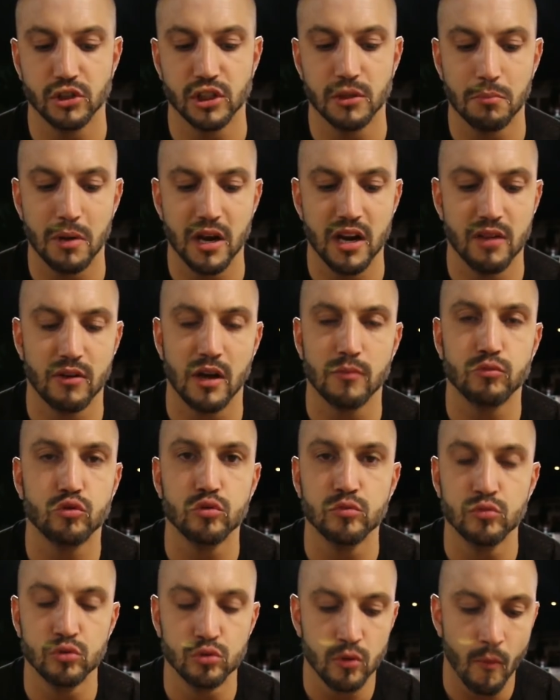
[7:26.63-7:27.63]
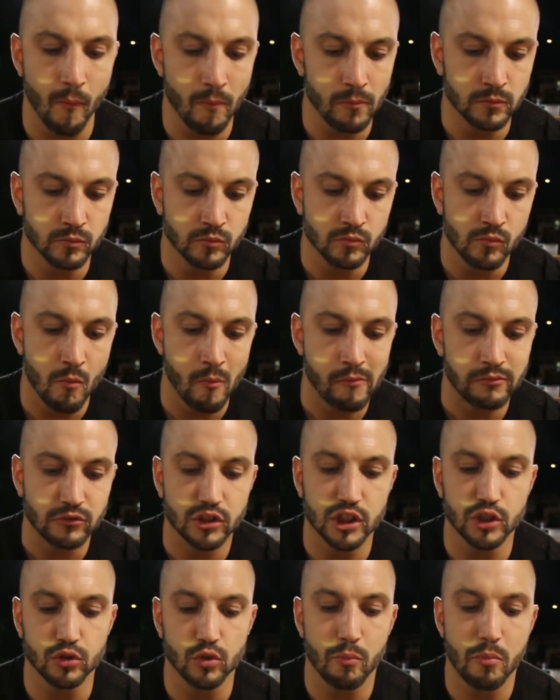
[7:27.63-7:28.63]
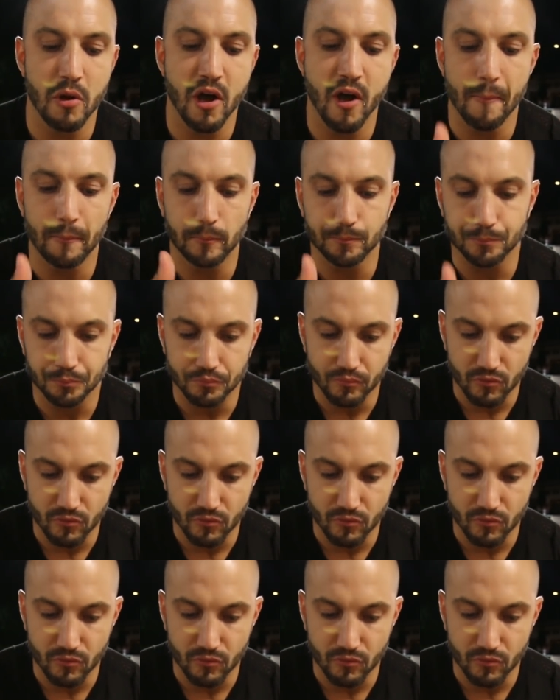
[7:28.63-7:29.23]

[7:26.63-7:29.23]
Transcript: J'aime pas les wraps tout mous qui sont pas,